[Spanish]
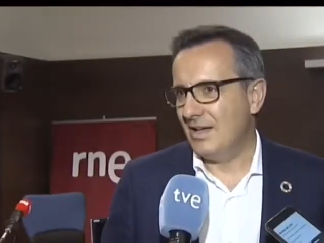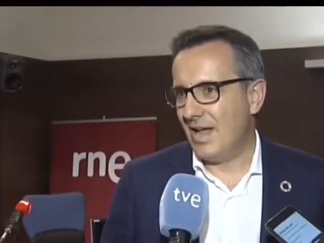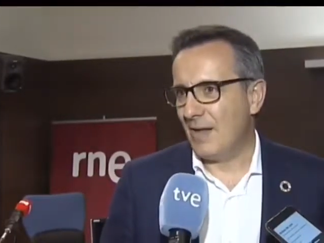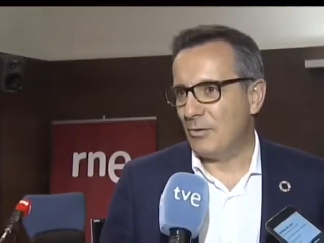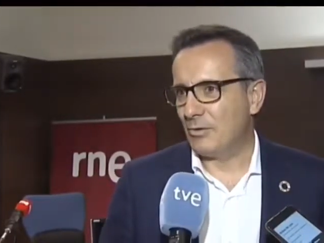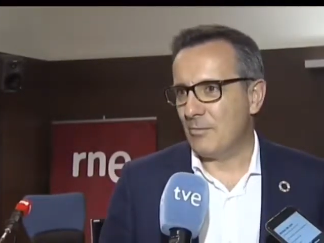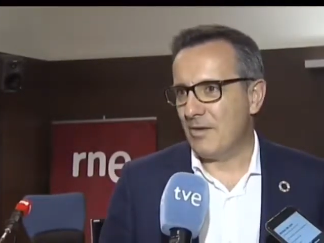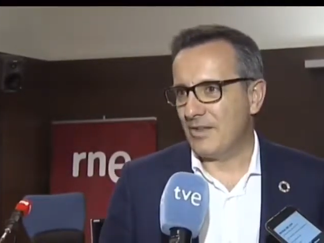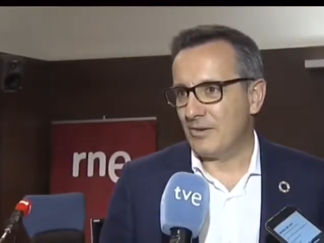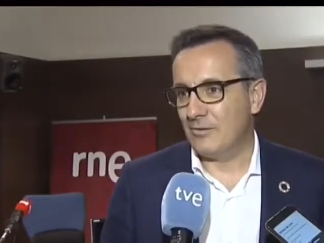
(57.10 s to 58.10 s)
al puerto de
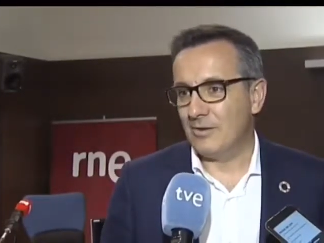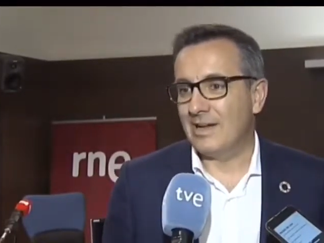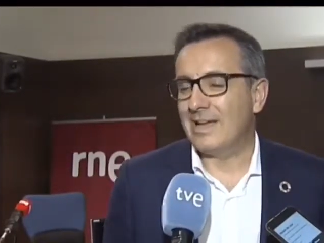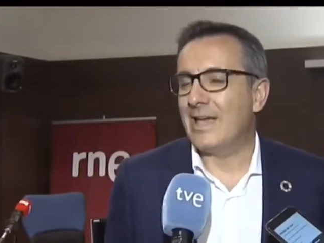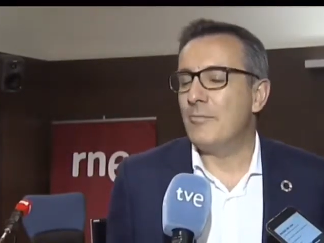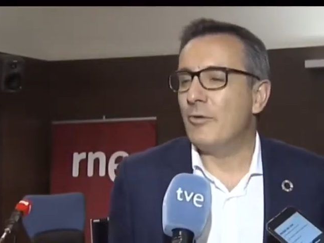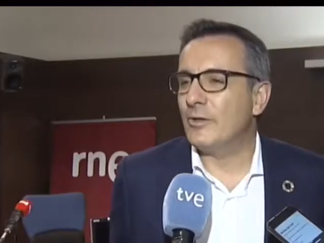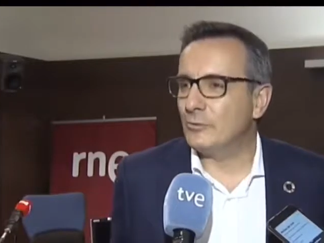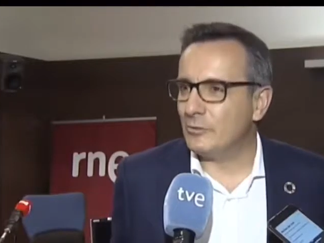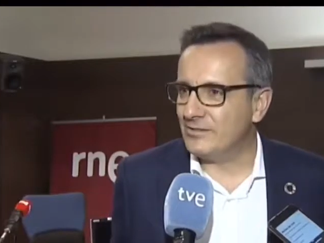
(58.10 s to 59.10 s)
Mazarrón qué
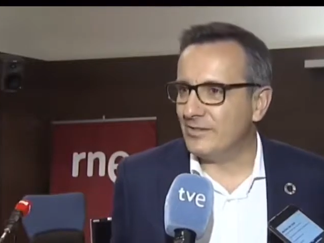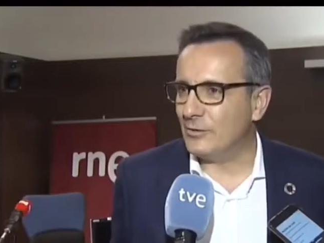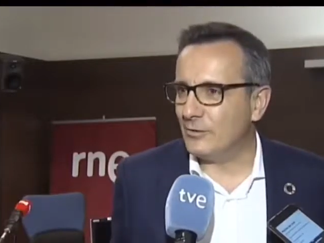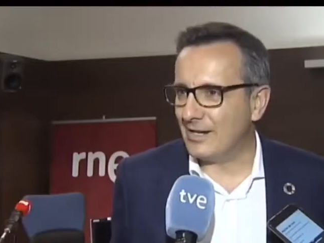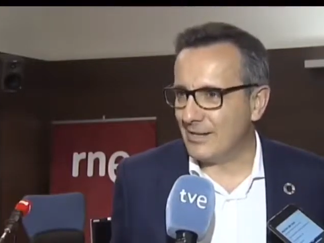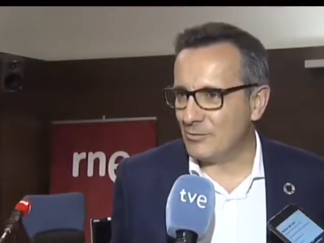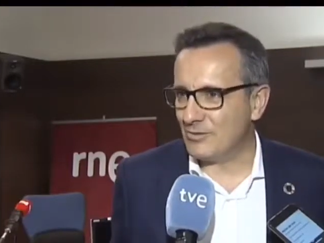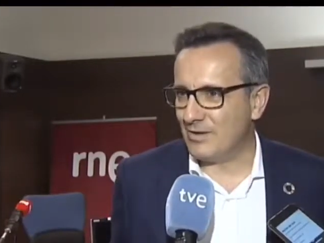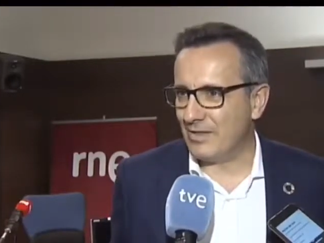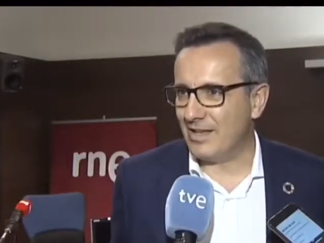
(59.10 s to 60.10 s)
modelo turístico
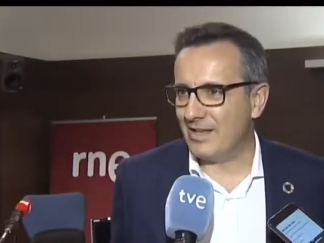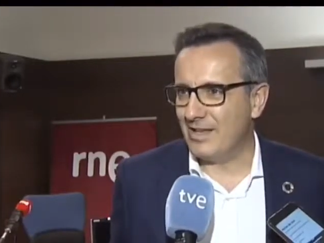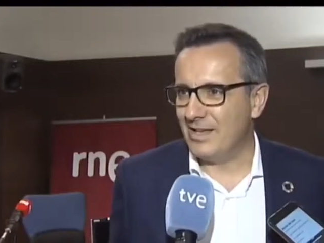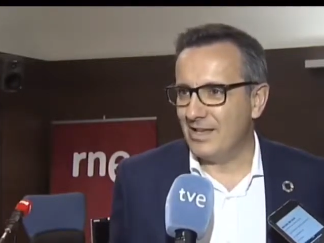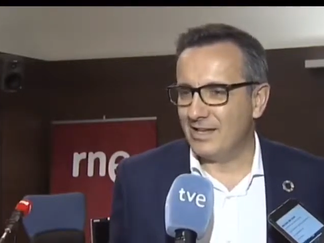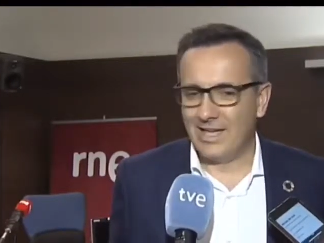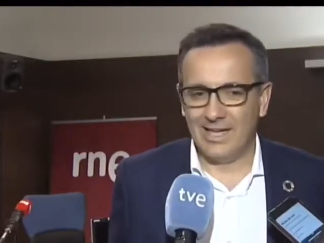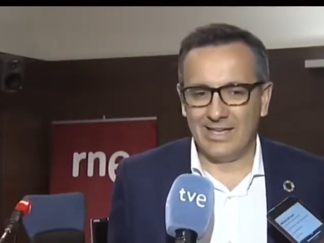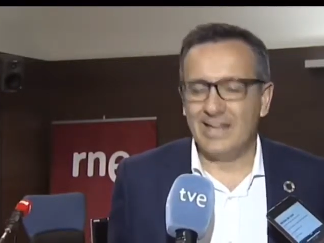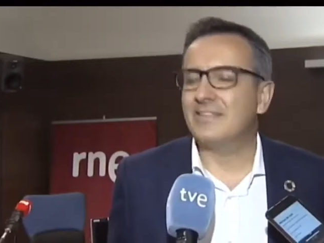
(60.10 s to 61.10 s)
queremos ofrecer,
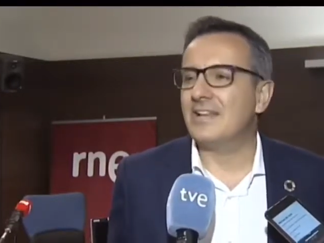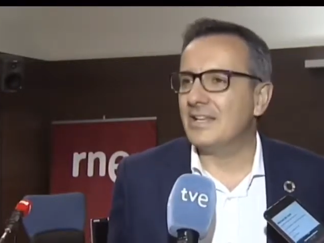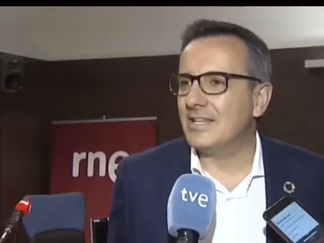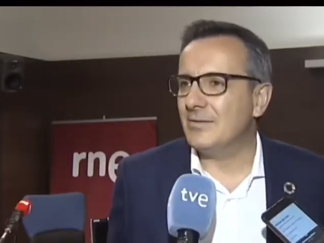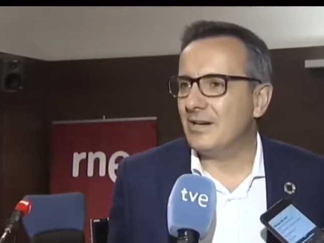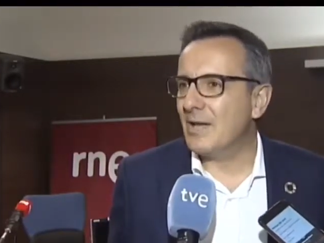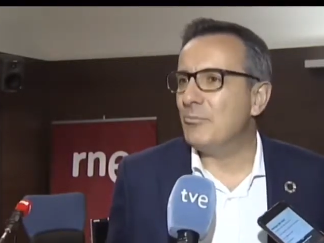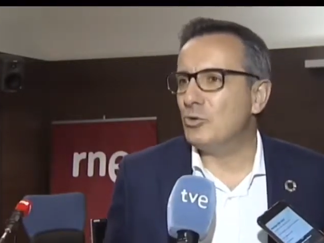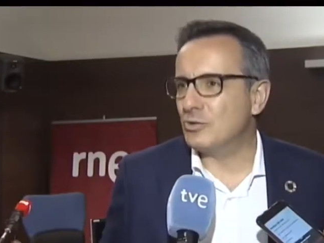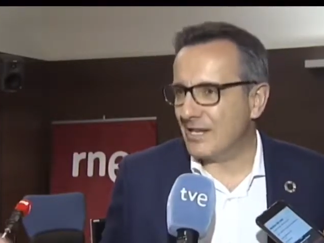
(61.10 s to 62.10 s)
qué, alternativa, qué
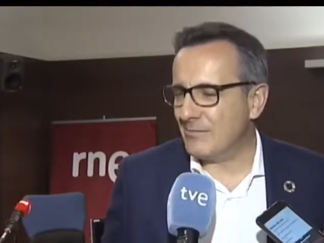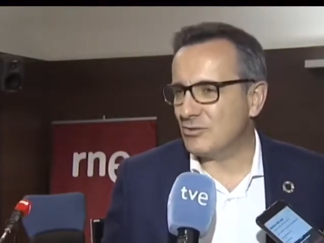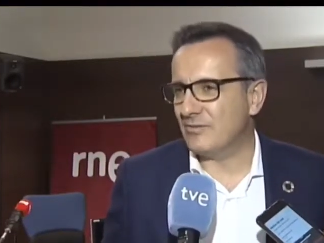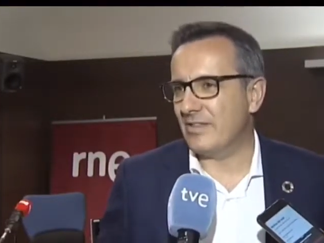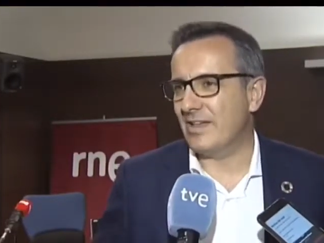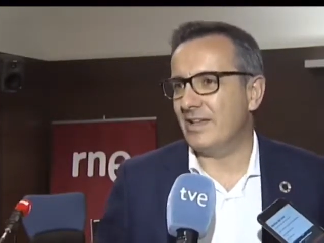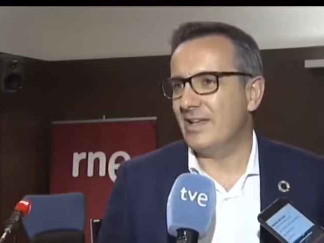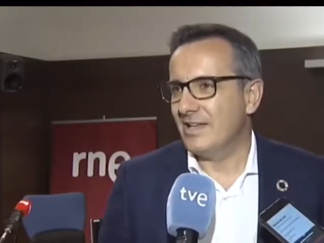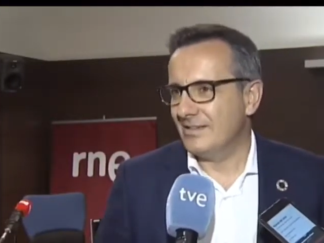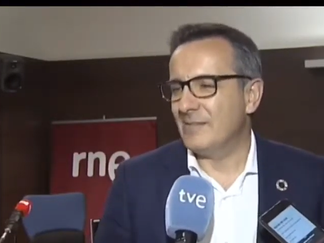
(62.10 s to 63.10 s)
plus queremos
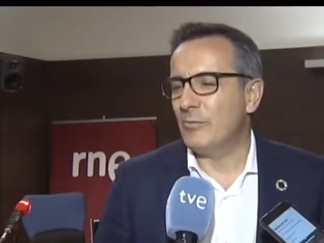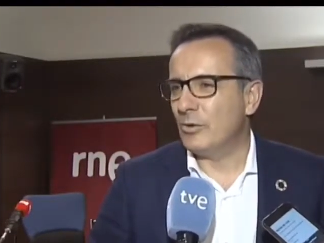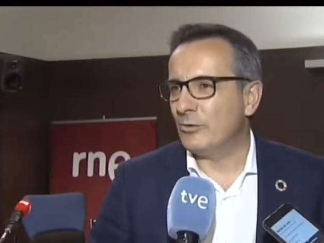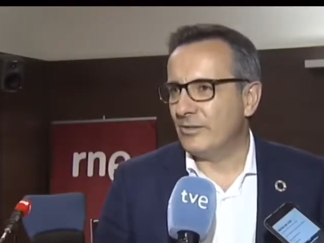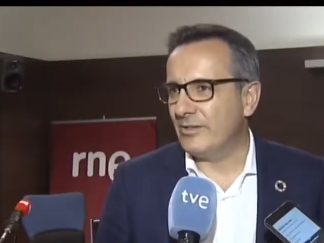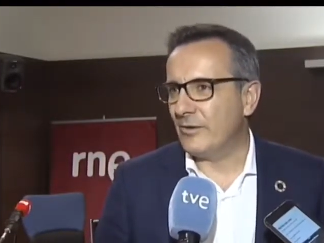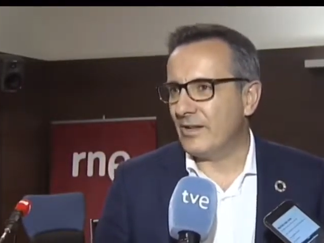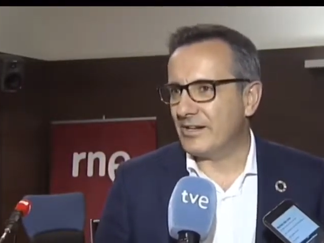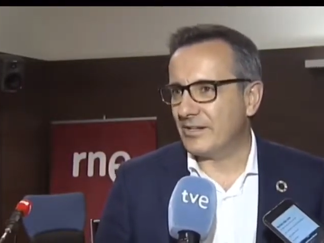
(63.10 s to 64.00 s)
ofrecer del modelo turístico de la